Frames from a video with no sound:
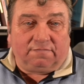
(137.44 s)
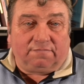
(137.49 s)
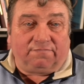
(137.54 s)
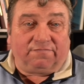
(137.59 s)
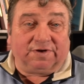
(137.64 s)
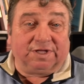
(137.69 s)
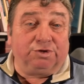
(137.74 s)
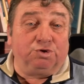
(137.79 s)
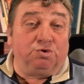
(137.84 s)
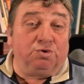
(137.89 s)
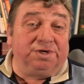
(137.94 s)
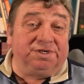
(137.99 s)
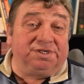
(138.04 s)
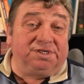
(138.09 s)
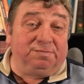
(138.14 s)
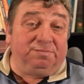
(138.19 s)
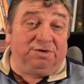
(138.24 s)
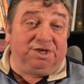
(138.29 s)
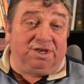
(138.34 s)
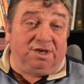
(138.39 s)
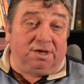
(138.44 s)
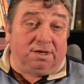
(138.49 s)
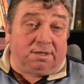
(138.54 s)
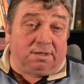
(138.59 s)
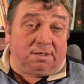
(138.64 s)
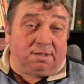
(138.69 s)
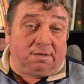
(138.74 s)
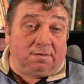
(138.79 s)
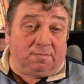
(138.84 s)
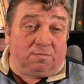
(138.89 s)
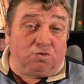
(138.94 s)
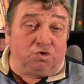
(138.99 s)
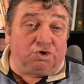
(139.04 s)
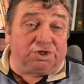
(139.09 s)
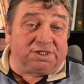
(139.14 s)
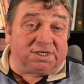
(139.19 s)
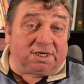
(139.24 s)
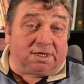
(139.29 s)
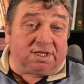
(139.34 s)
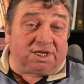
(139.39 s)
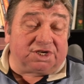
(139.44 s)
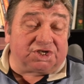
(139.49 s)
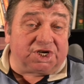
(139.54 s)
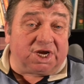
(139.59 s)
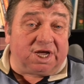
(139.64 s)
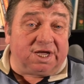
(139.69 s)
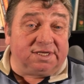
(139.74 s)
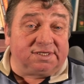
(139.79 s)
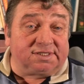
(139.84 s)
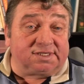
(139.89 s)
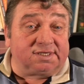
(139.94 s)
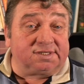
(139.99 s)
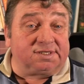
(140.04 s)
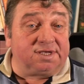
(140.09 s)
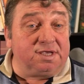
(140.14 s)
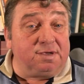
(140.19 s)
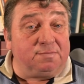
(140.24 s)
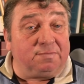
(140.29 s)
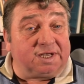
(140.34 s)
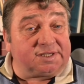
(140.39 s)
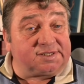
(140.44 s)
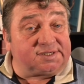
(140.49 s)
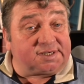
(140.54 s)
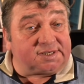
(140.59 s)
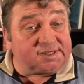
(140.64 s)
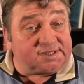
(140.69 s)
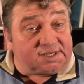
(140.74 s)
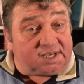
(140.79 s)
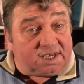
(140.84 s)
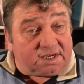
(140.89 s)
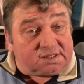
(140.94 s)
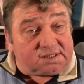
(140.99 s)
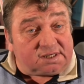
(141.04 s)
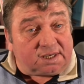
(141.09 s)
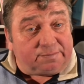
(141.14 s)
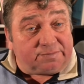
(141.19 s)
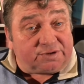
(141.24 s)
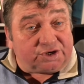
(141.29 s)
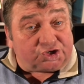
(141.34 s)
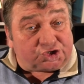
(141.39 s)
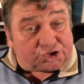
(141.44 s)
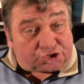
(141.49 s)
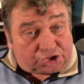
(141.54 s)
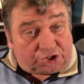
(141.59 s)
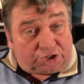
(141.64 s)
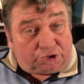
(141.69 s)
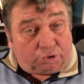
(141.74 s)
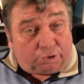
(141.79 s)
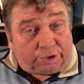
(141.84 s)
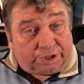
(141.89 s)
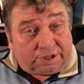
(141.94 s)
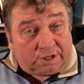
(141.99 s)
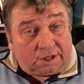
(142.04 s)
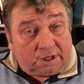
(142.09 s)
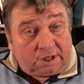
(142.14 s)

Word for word: В одной семье муж соглашается заниматься сексом с женой